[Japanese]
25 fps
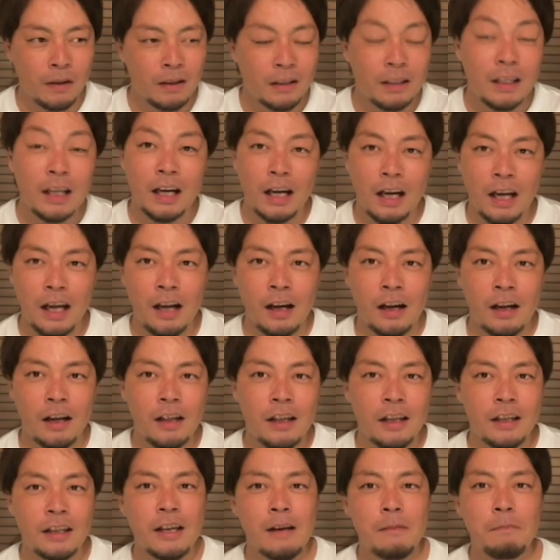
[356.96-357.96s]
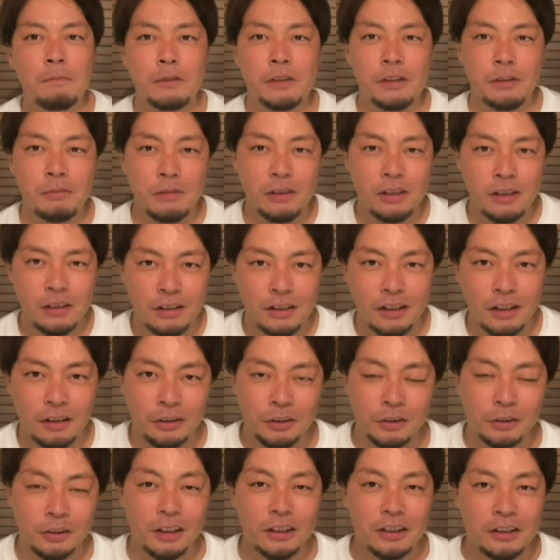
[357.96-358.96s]
だから、キャンプ趣味にしてる
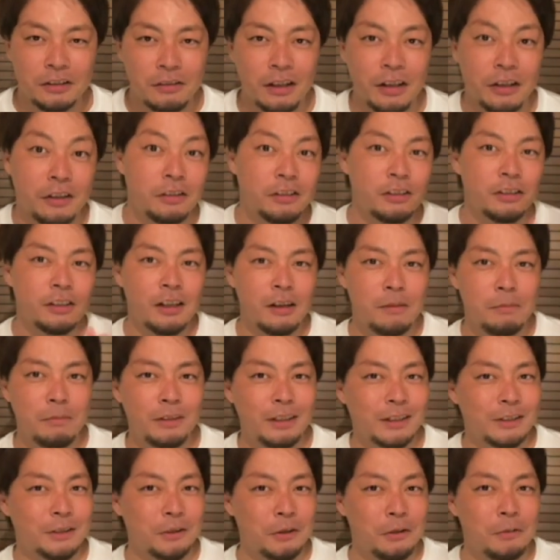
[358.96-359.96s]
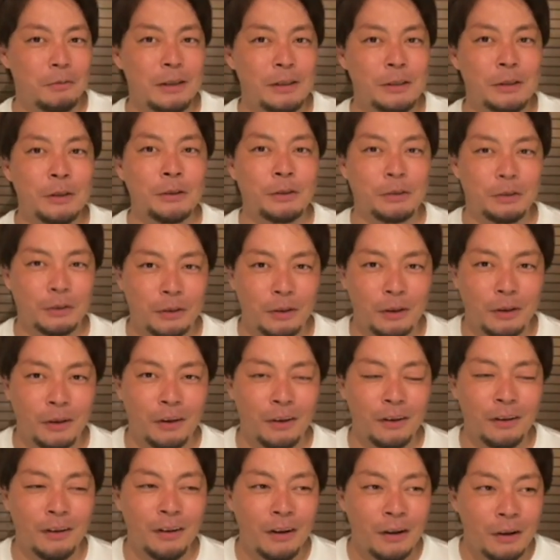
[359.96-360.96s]
人たちは、ゆるキャン見てその場所行く
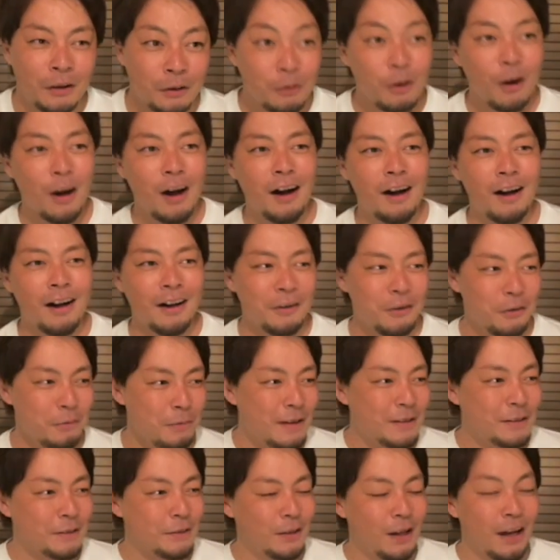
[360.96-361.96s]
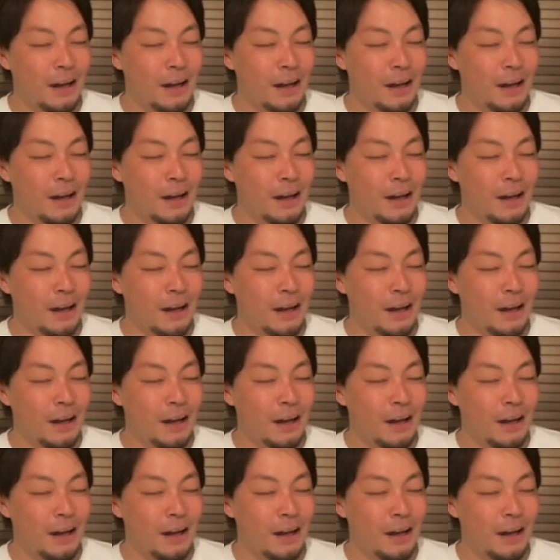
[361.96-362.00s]
と、うわー、あの場所